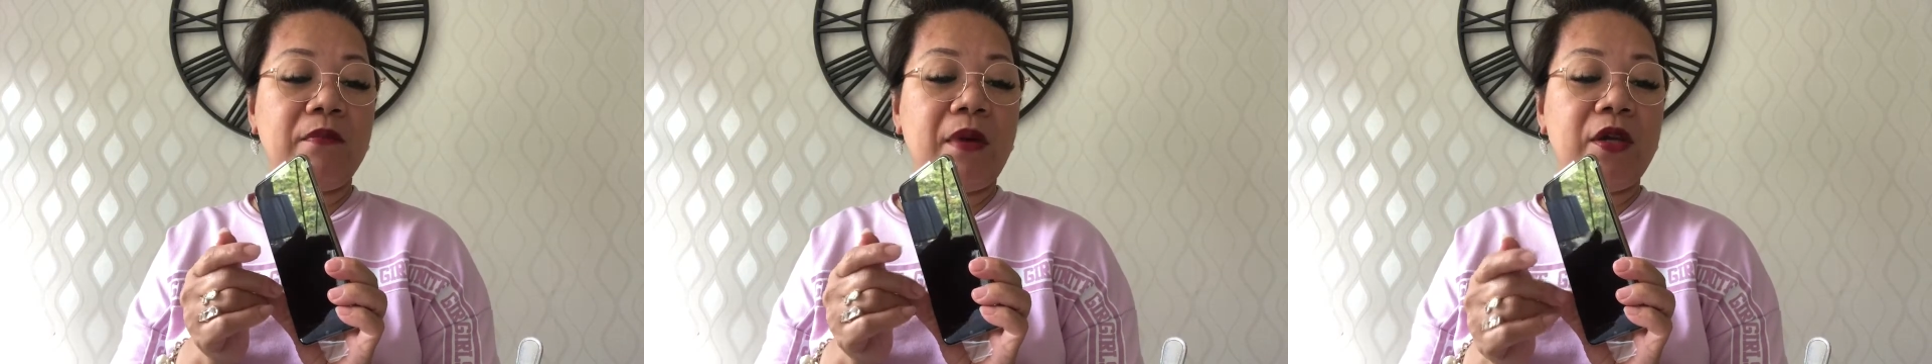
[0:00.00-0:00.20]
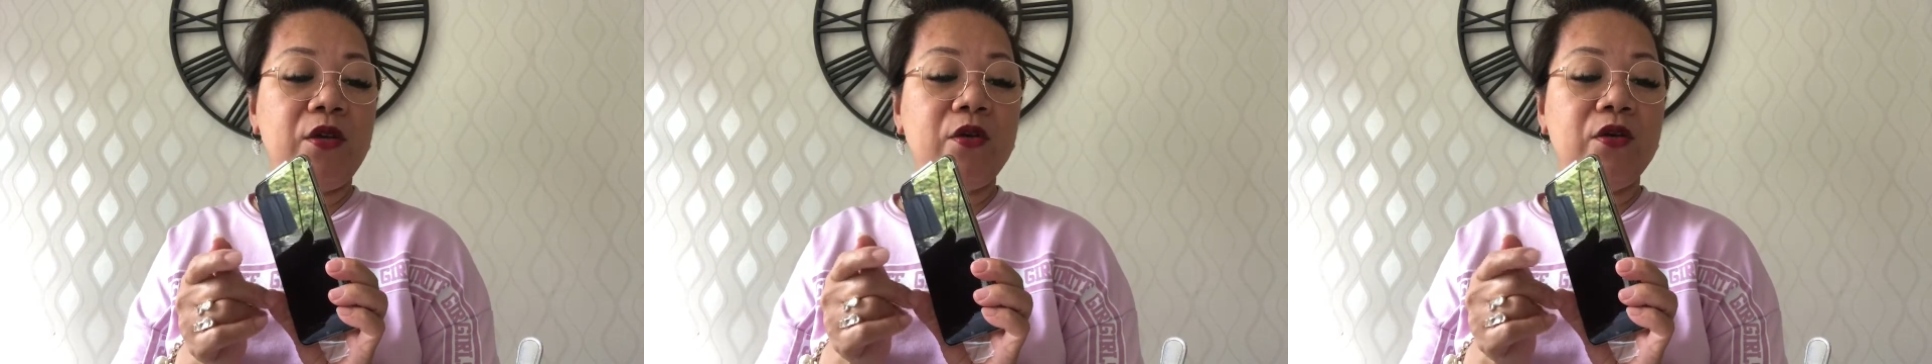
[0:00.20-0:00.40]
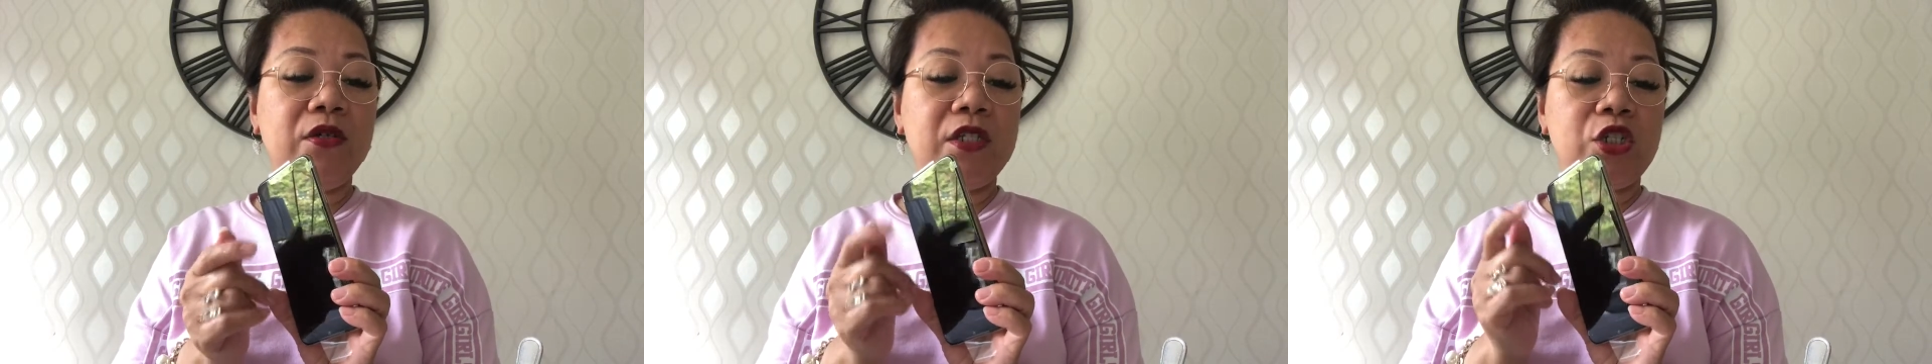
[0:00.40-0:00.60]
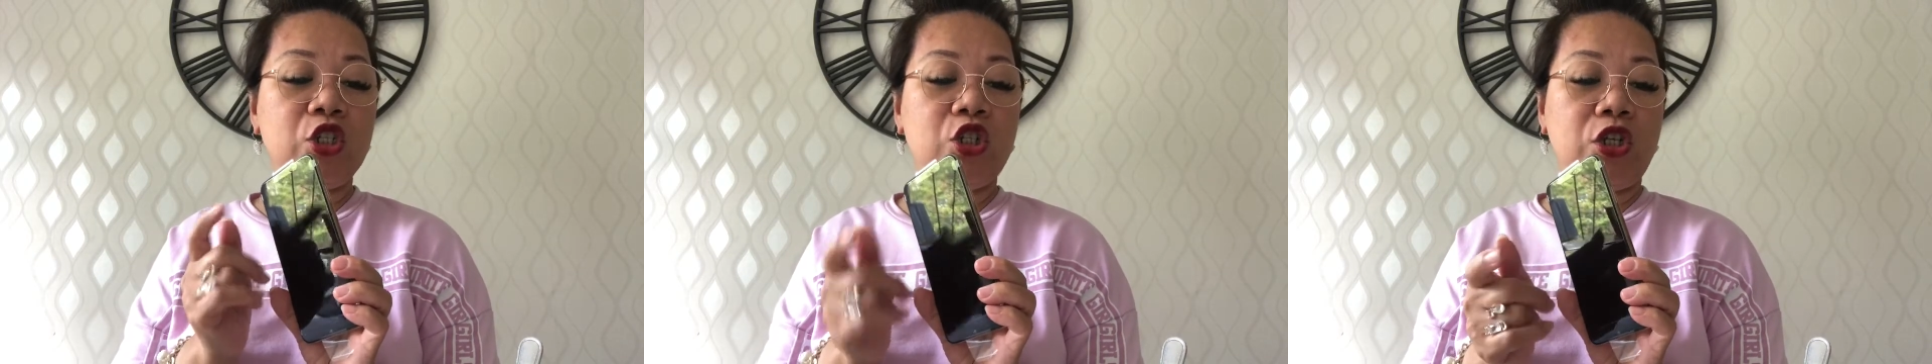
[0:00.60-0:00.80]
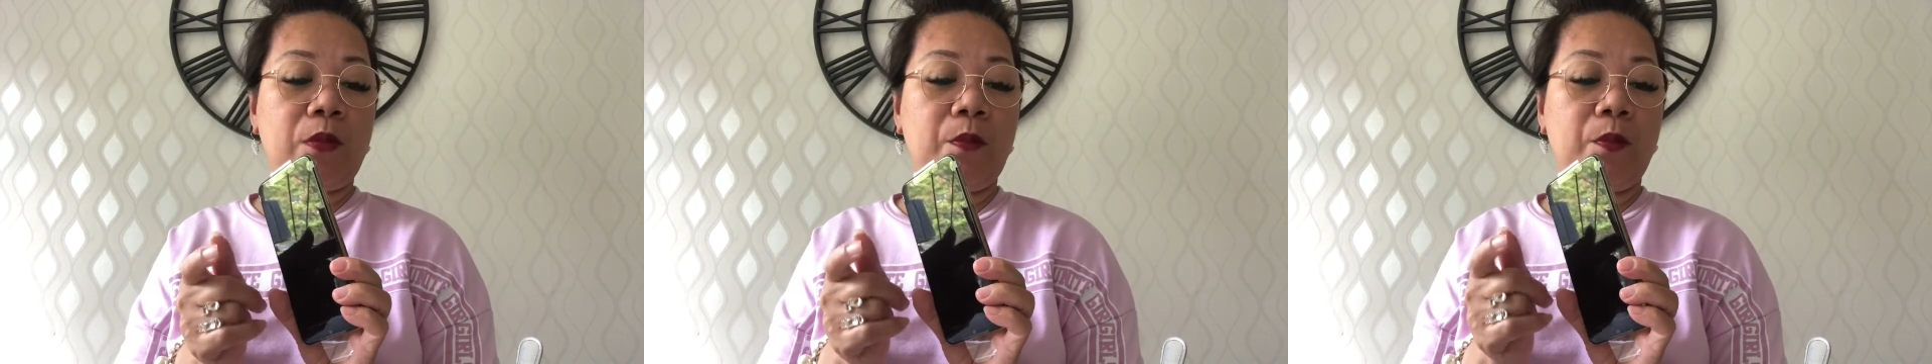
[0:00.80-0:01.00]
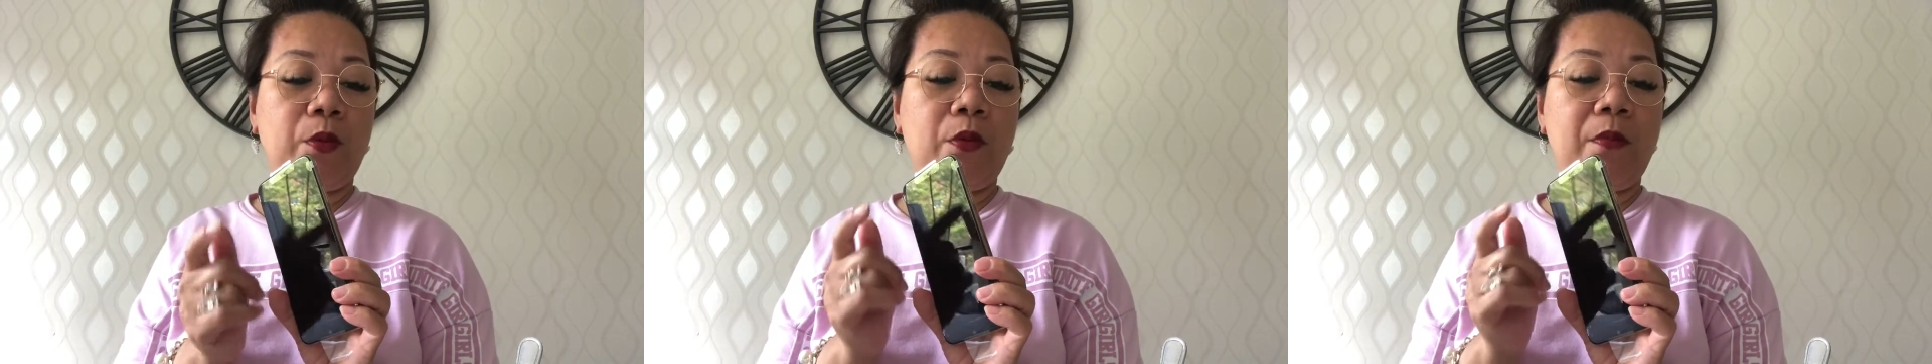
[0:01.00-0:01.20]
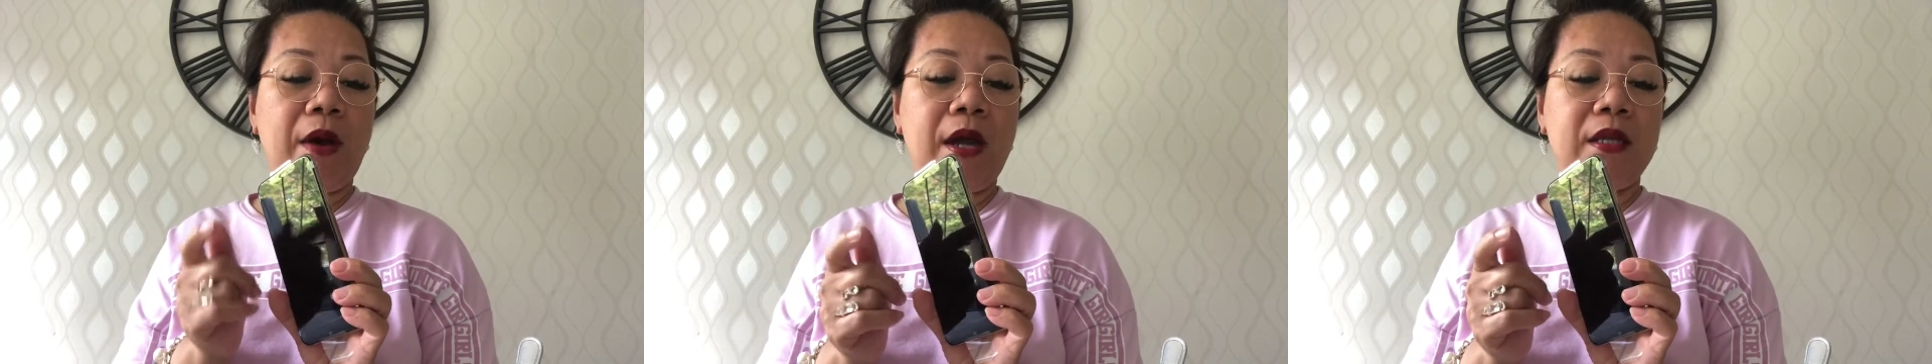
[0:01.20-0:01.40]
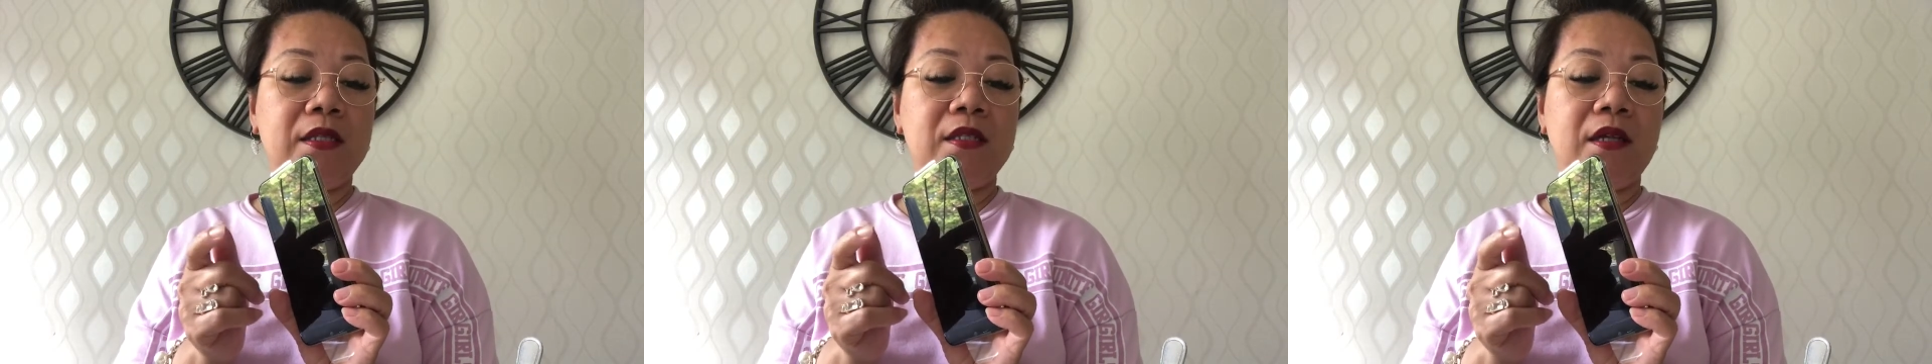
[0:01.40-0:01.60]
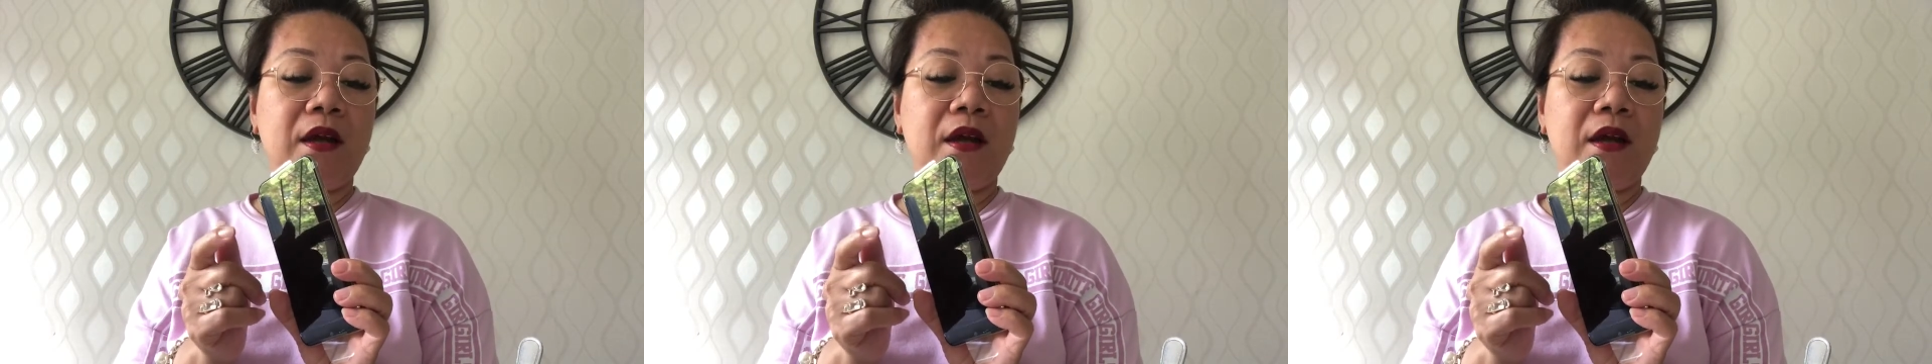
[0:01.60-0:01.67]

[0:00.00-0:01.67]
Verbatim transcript: Bionic chip provides